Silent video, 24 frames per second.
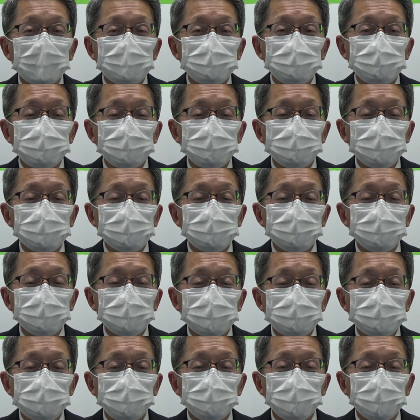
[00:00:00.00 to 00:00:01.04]
町民の
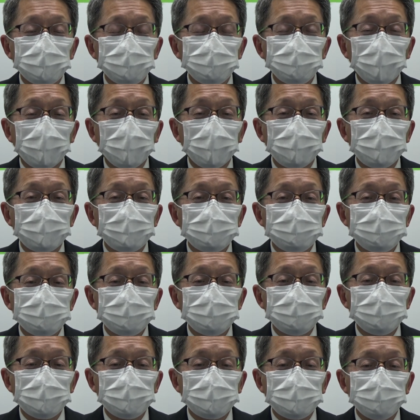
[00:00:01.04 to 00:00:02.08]
皆様には
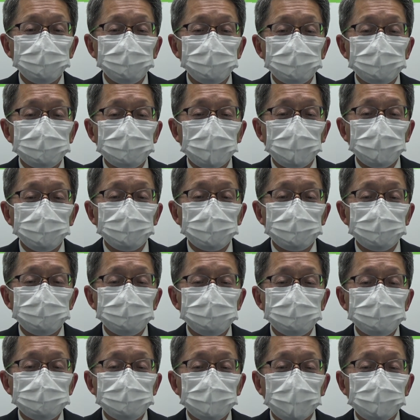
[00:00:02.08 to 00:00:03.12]
新型
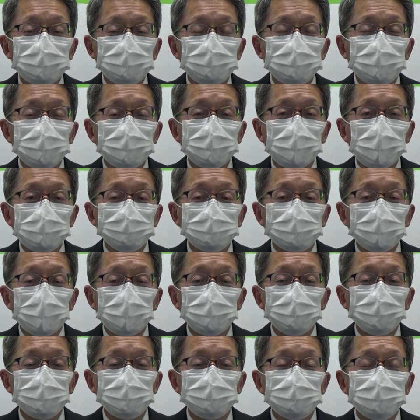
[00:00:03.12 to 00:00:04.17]
コロナウイルス感染拡
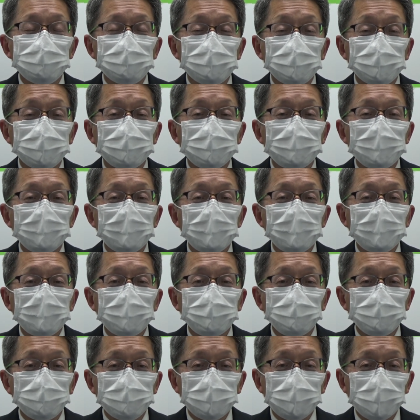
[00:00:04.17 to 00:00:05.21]
大防止に
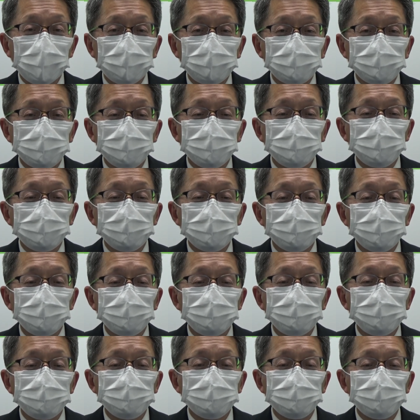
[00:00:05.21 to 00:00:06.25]
ご理解と
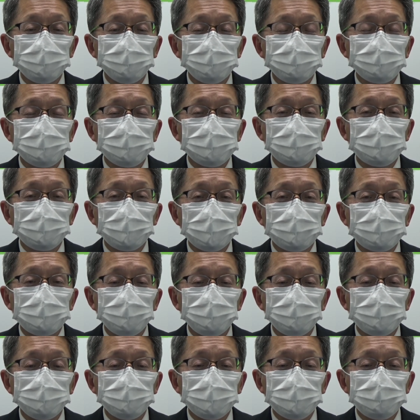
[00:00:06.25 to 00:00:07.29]
ご協力をいただい
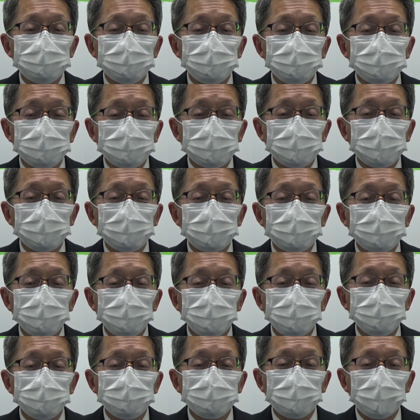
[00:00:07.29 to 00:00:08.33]
ておりますことに
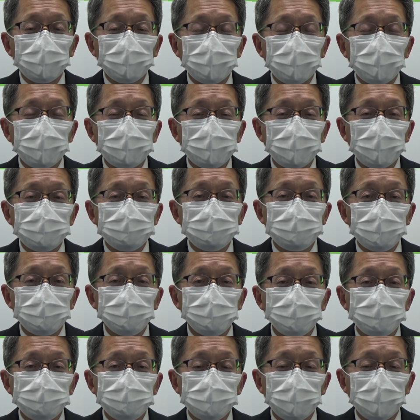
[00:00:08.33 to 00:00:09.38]
心から感謝
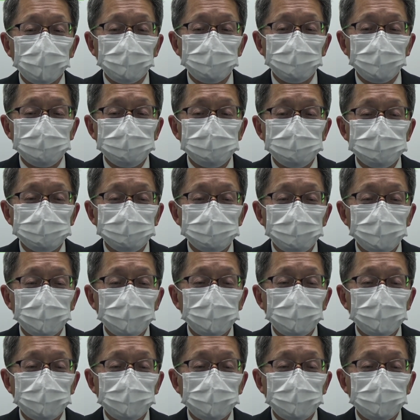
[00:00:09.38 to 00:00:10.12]
申し上げます。